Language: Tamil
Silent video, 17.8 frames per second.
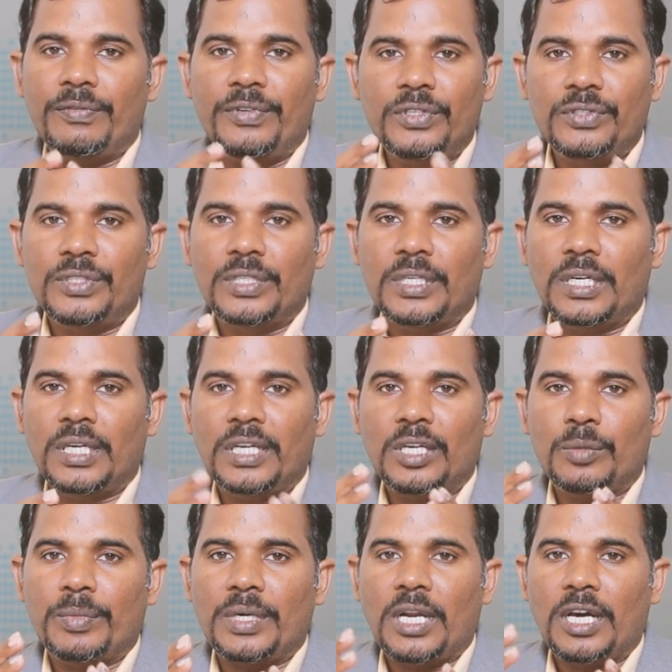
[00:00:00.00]

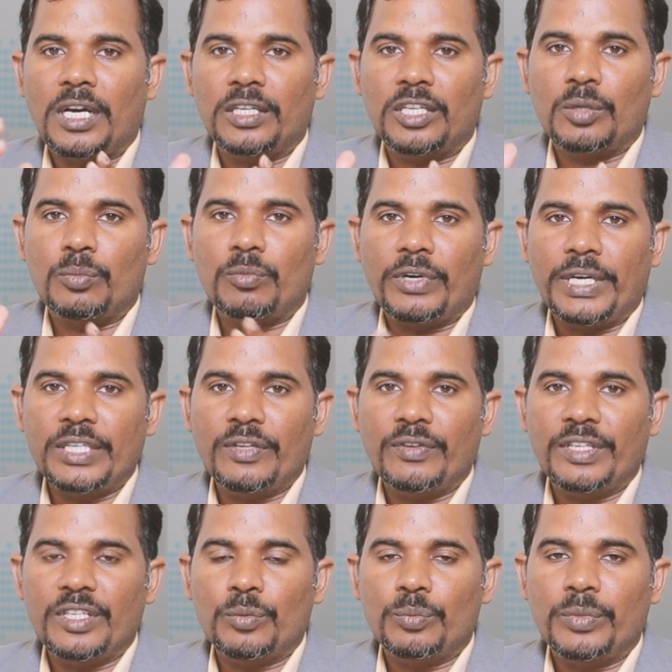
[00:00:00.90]
ஃப்யூச்சரில் நம்ம லாங் டேர்ம் வாங்கி
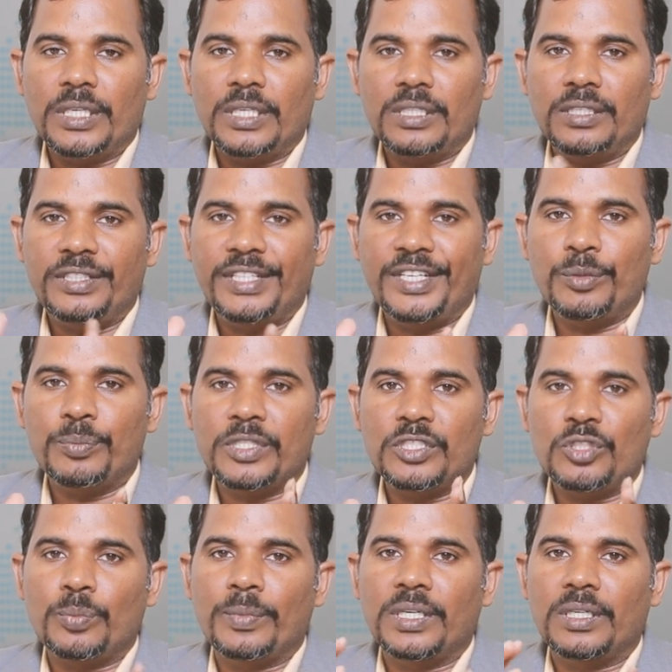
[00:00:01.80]
வைக்க முடியாது த்ரீ
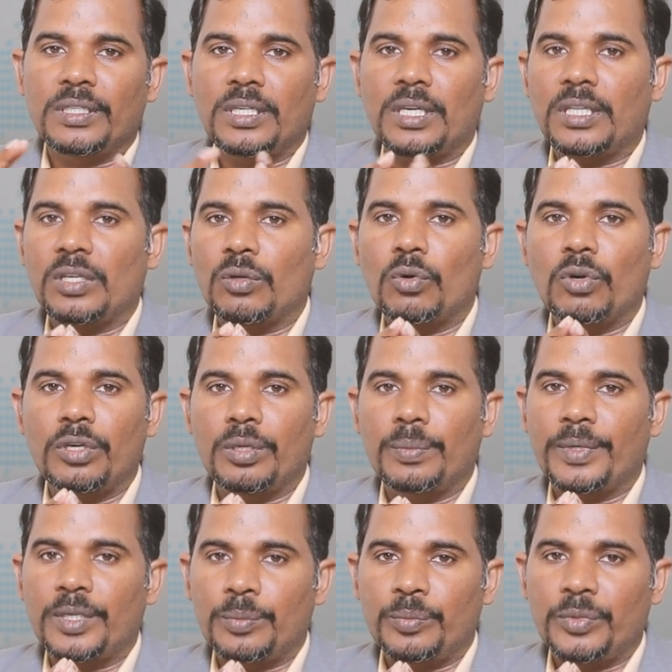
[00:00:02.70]
மந்த்ஸ் மட்டும்தான் அதை ஹோல்டு
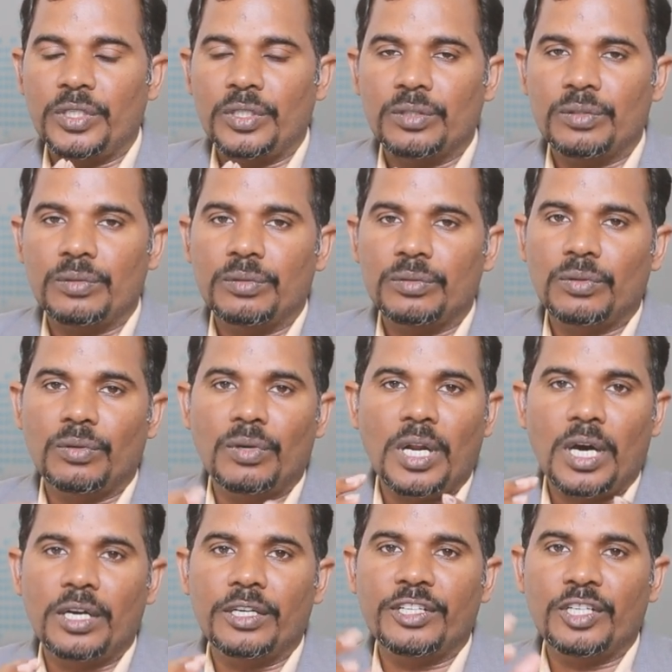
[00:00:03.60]
பண்ண முடியும் ஸோ
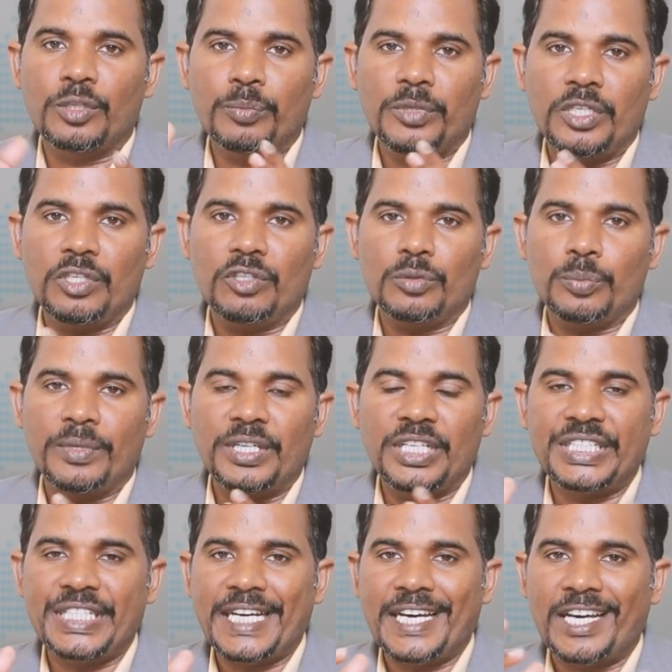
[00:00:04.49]
லாங் டேர்ம்
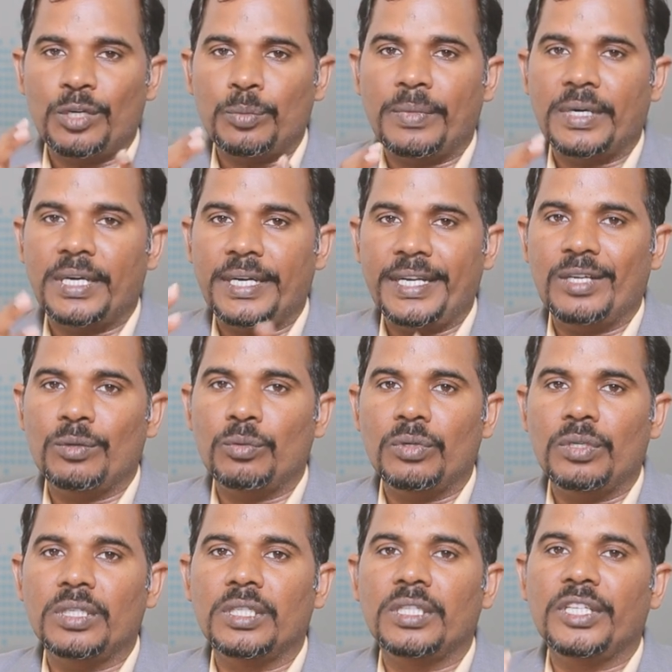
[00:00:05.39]
இன்வெஸ்ட்மெண்ட் ஷேர் மாதிரியே
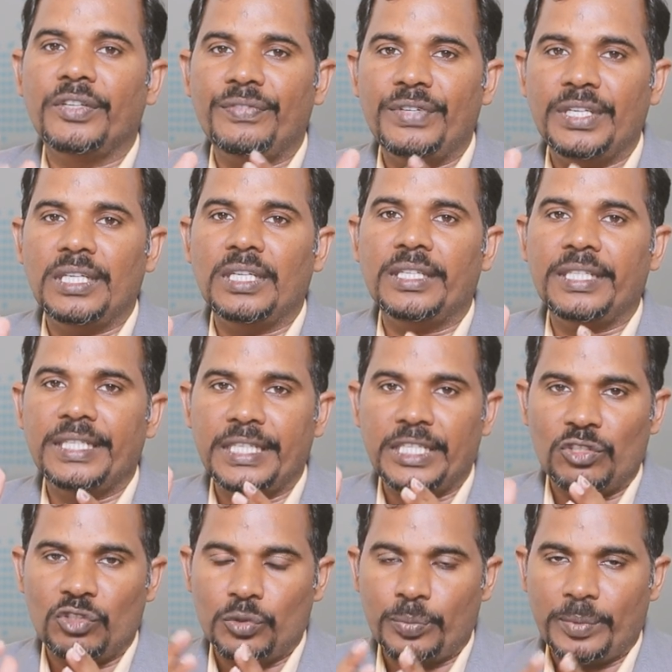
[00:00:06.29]
உங்களுக்கு நிஃப்டியில்
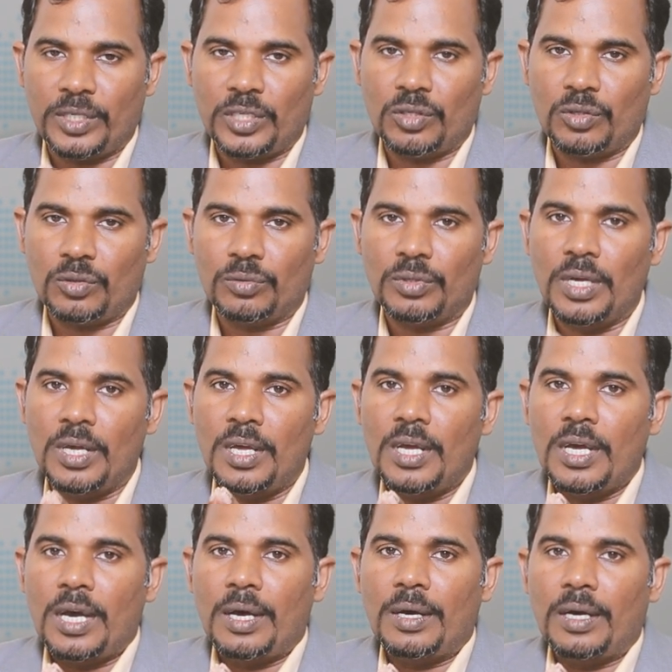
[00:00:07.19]
நீங்கள் இன்வெஸ்ட் பண்ணணும்
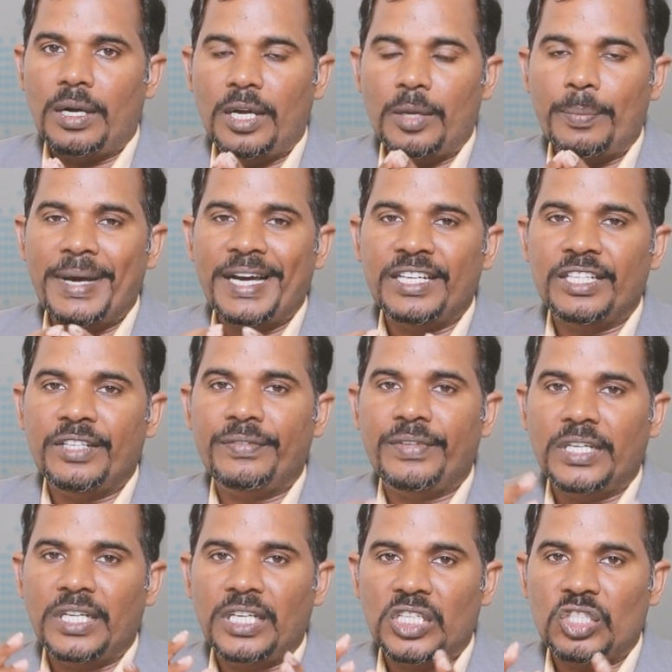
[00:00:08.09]
இல்லை பேங்க்
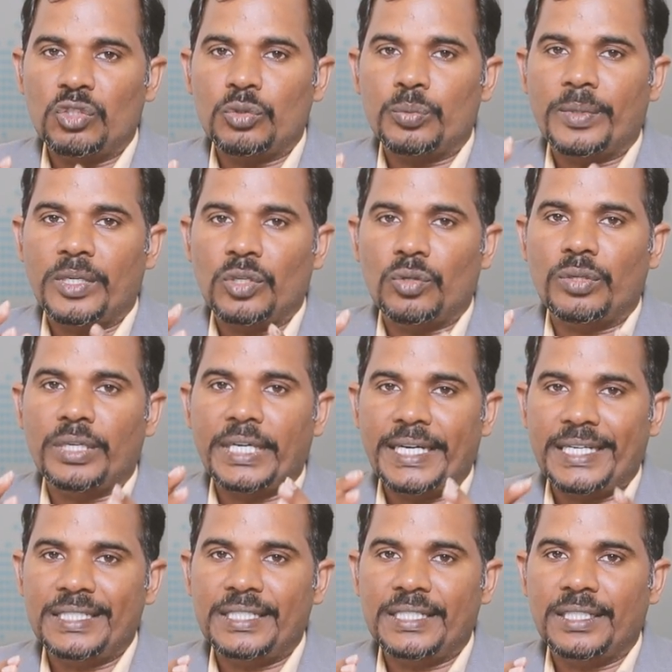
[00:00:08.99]
நிஃப்டியில் இன்வெஸ்ட் பண்ணணும்னு
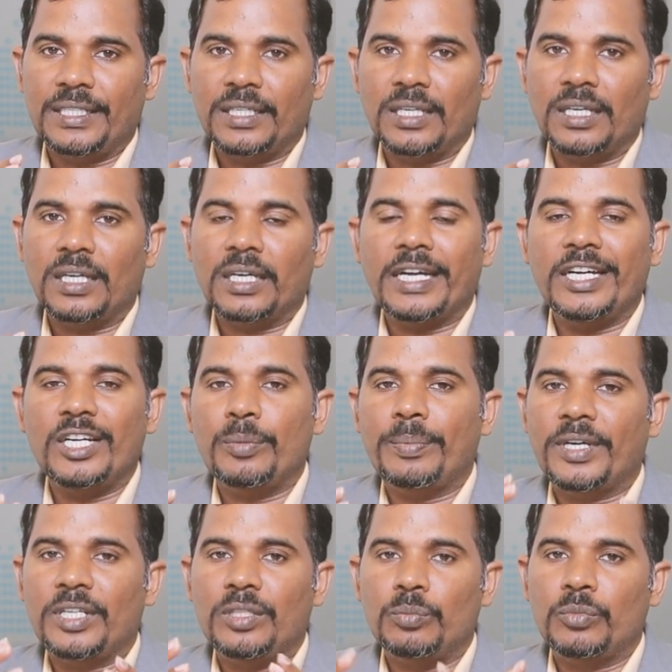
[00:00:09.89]
நினச்சிங்கன்னா
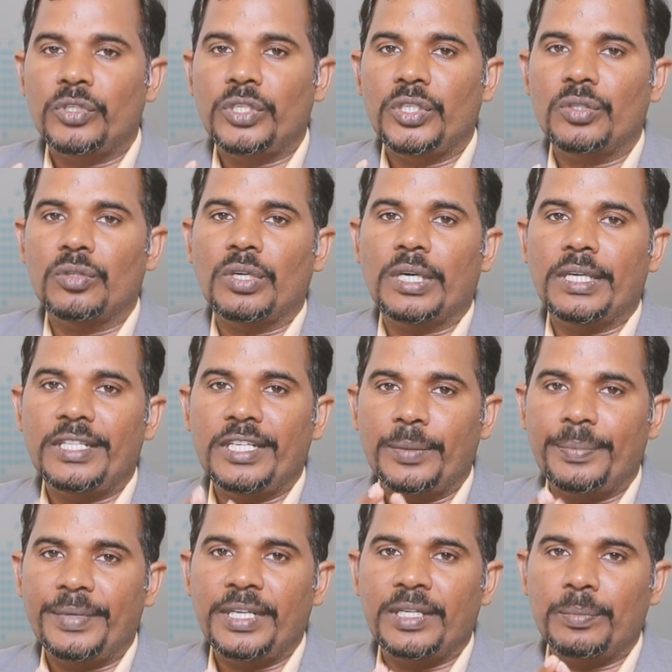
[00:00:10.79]
கண்டிப்பாக அது முடியும் அது
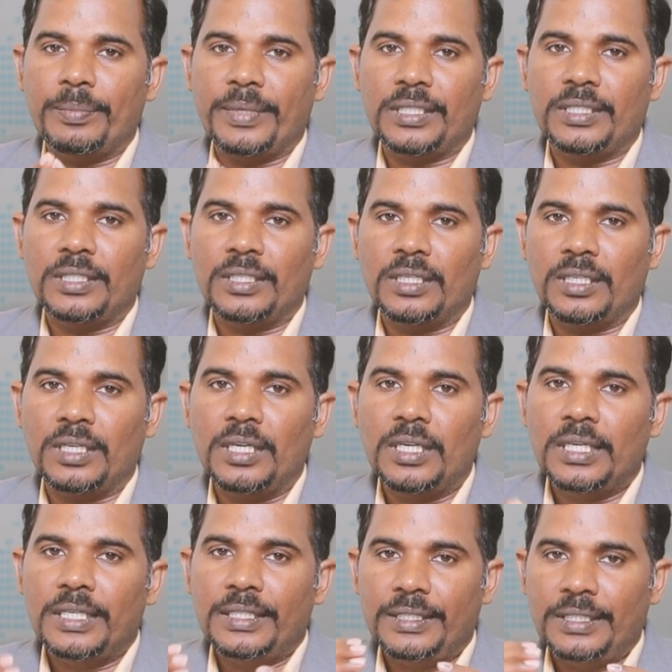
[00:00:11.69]
எப்படின்னு பார்த்தீங்கன்னா
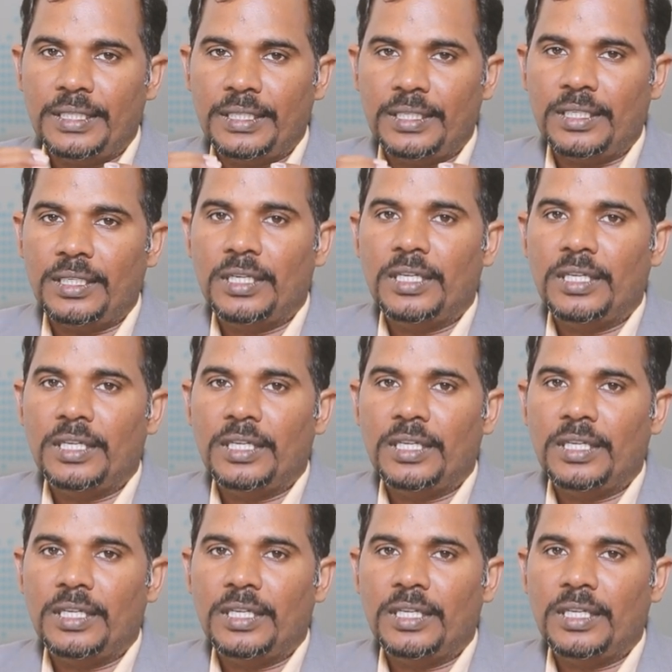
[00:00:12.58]
இந்த